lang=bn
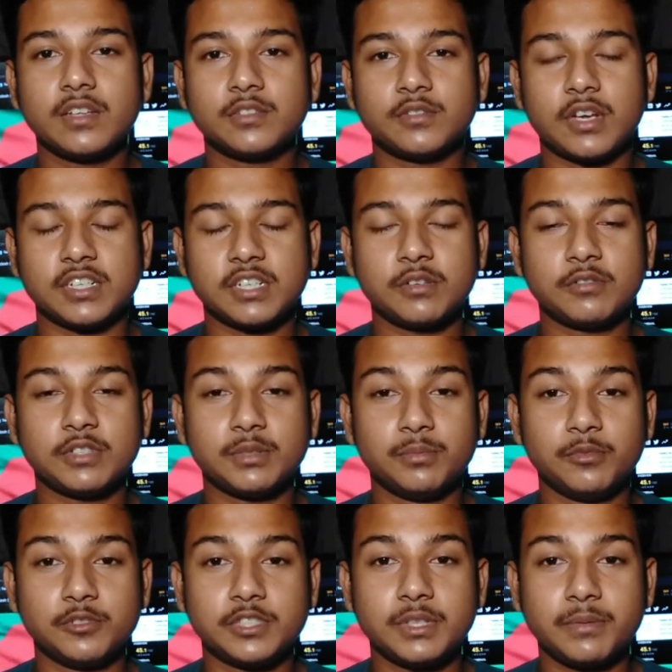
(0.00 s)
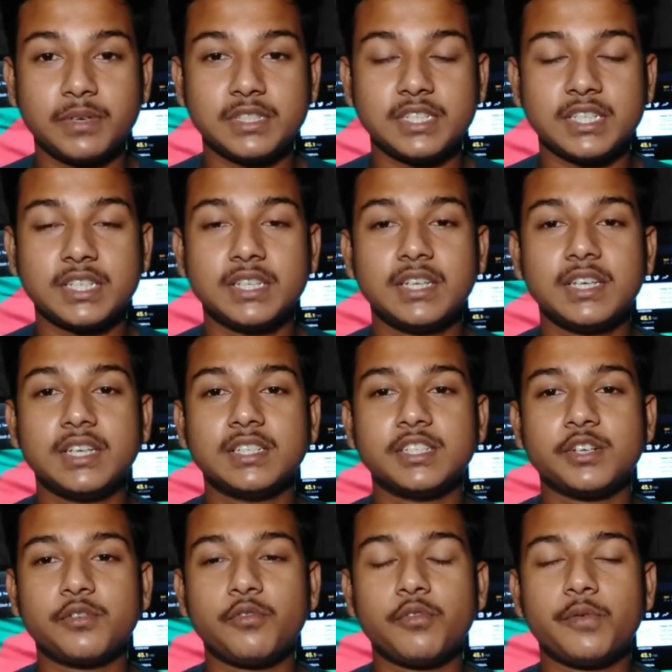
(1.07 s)
তো আশা করছি বুঝতে পেরেছেন
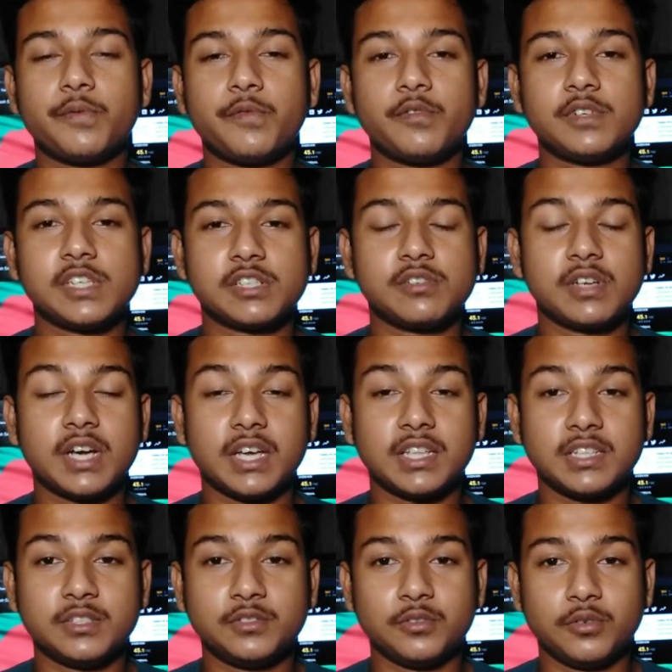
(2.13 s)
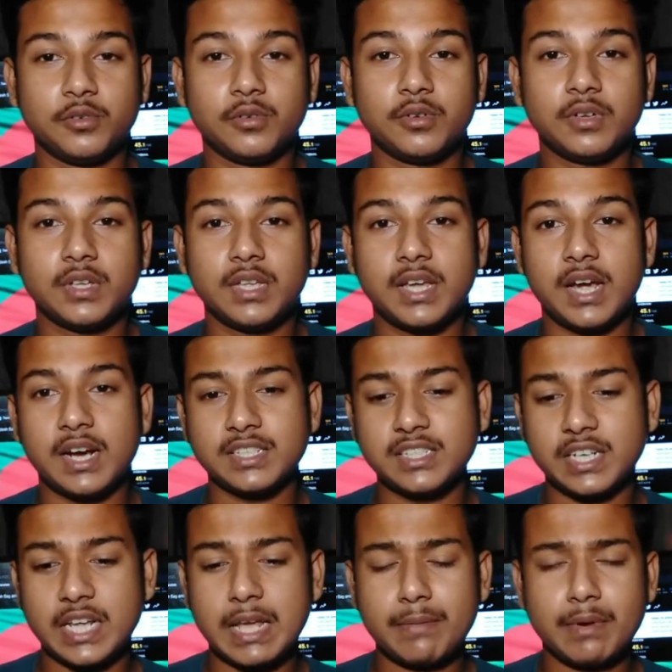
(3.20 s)
যে কোন ফোনটি আসলে কাদের জন্য আর
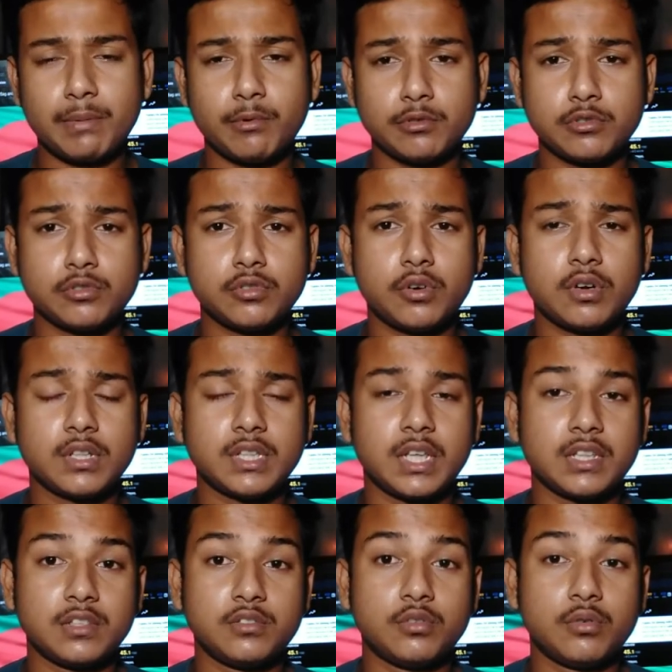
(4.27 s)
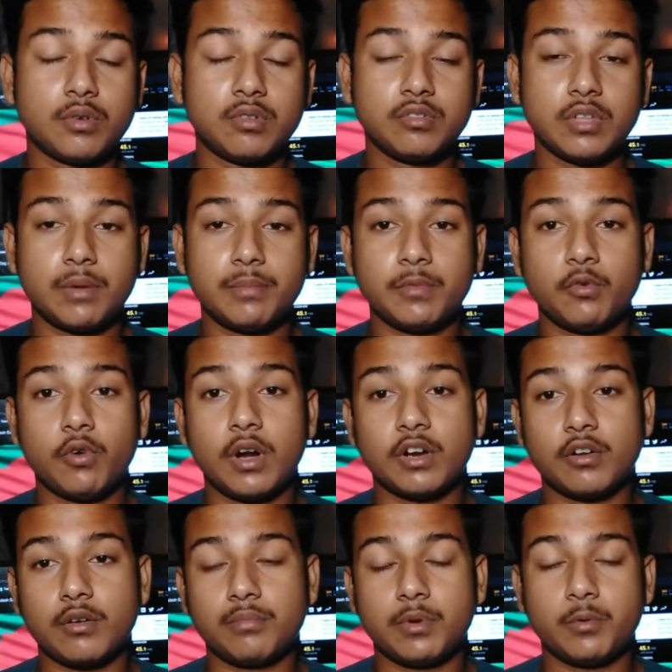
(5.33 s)
যারা ক্যামেরা পছন্দ করেন তাদের জন্য কিন্তু আমি
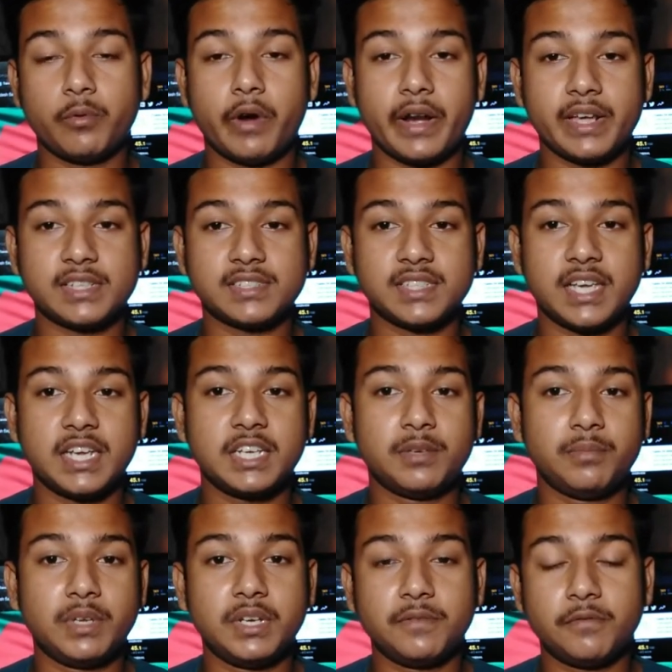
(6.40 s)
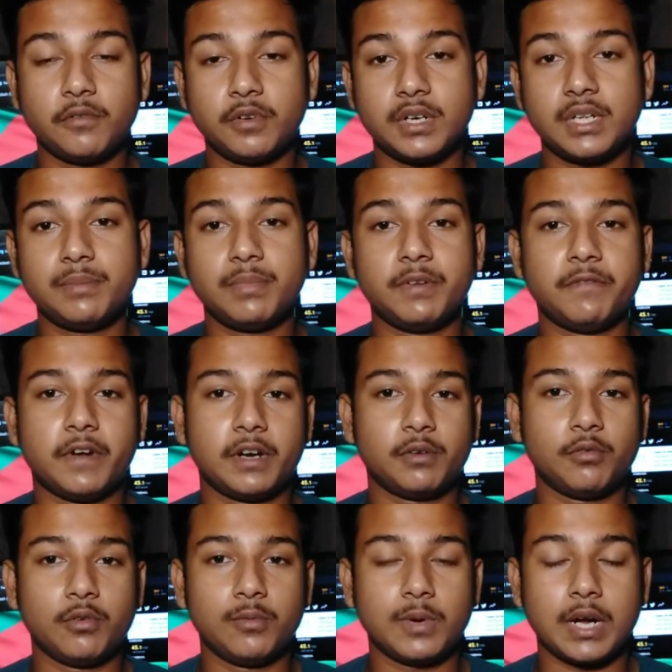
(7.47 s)
ওয়ার্ল্ড ওয়ালটন ফিম আর এক্স এইট মিনি ফোনটি প্রিফার
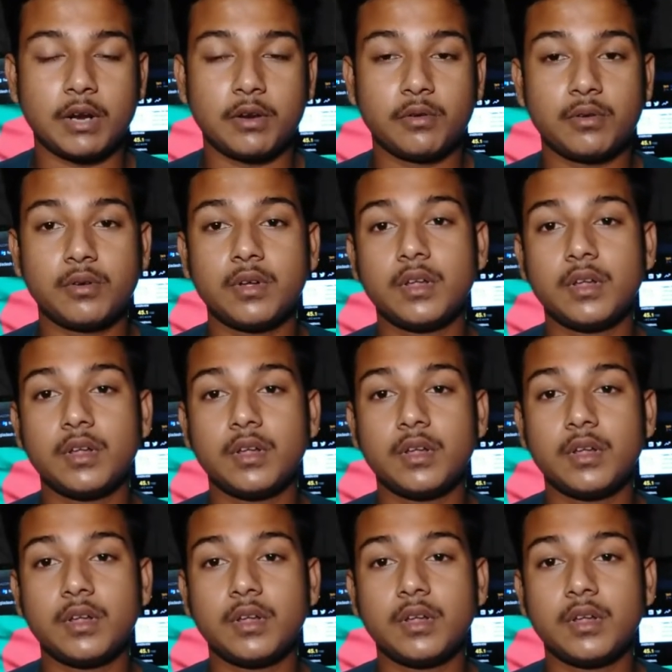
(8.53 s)
করব কারণ